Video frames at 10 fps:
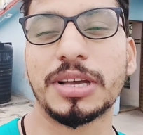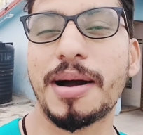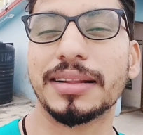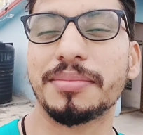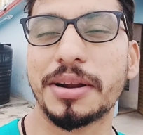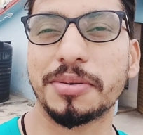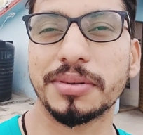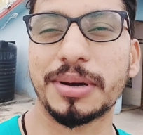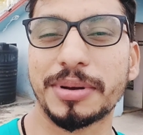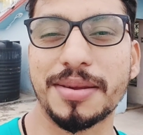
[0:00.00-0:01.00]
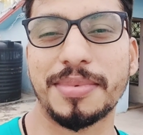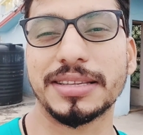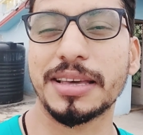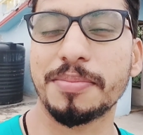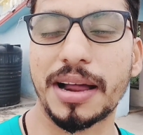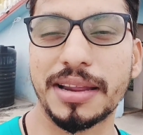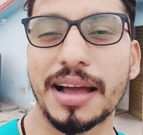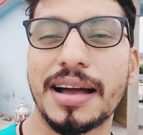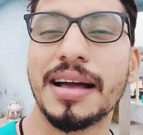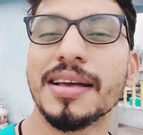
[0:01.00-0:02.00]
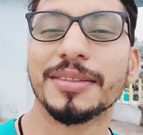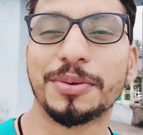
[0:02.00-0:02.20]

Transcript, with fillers: उसके बाद मानो जब गेंदबाजी की बारी आया